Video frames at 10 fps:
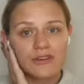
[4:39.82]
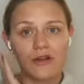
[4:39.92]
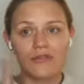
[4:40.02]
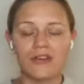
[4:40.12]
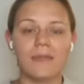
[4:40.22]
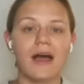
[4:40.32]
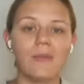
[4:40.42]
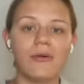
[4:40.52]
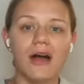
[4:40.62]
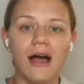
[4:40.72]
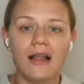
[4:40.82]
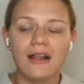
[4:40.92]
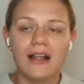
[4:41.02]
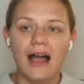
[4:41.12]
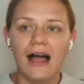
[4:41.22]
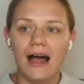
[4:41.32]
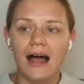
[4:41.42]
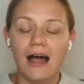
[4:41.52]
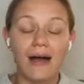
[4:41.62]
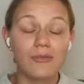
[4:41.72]
Puis ça en fait par rapport à,
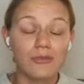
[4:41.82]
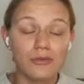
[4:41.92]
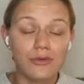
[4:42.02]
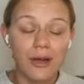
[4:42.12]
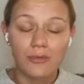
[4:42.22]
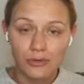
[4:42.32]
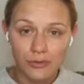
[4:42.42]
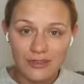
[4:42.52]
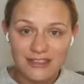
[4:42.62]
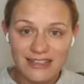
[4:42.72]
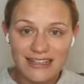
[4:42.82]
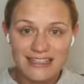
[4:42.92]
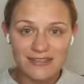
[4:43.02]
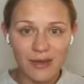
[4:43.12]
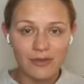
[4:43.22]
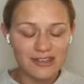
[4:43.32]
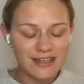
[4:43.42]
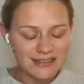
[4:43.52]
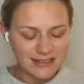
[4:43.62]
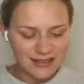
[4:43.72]
à, mon, à mon design, c'est vraiment
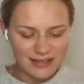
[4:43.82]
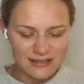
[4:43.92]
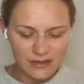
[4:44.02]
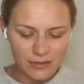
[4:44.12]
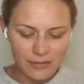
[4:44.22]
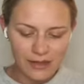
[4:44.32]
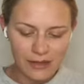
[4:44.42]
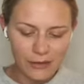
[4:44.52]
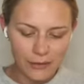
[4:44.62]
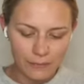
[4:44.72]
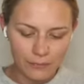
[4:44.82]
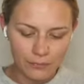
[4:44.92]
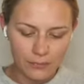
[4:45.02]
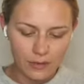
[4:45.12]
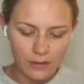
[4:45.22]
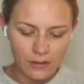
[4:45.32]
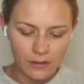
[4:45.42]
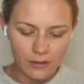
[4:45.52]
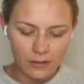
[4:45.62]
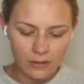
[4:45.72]
très intéressant, mais euh,
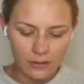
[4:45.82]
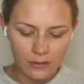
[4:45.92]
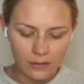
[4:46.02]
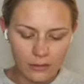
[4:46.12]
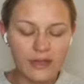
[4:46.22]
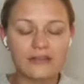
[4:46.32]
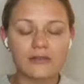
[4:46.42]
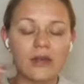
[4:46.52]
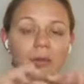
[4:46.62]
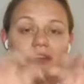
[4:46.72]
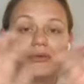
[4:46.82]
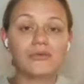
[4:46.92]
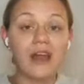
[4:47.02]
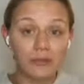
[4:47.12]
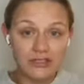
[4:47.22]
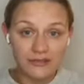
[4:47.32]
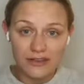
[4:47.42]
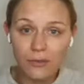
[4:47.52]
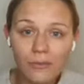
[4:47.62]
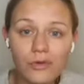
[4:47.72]
euh, on a ce qu'on appelle du coup la
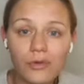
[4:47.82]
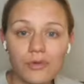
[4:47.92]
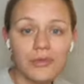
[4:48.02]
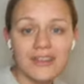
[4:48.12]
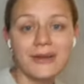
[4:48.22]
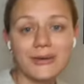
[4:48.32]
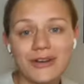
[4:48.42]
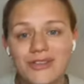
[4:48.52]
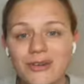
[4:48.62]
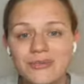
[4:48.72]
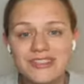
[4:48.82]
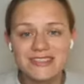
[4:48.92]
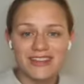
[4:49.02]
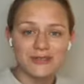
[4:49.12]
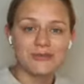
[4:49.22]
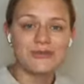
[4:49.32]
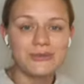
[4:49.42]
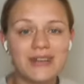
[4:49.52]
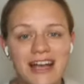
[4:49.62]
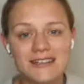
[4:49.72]
motivation. Donc vous pouvez découvrir votre motivation
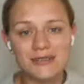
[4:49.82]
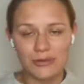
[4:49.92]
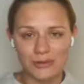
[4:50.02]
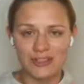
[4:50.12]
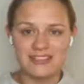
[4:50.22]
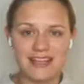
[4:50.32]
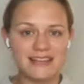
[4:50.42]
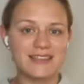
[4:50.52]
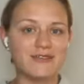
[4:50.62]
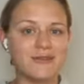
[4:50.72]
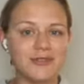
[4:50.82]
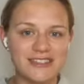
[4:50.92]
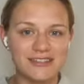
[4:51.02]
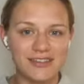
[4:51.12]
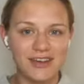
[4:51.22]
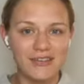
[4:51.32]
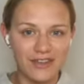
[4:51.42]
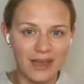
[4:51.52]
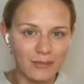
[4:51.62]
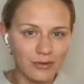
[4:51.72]
du coup grâce au Human Design, qui vous motive
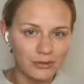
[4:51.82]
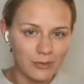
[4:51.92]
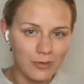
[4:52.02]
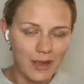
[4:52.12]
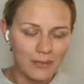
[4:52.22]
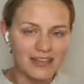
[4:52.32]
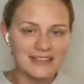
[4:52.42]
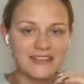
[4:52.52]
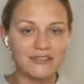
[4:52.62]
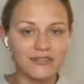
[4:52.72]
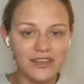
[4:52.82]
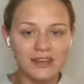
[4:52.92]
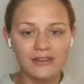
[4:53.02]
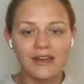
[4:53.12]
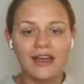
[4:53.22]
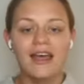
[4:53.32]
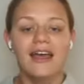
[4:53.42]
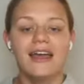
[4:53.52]
vraiment. Donc pour ma part, c'est fear.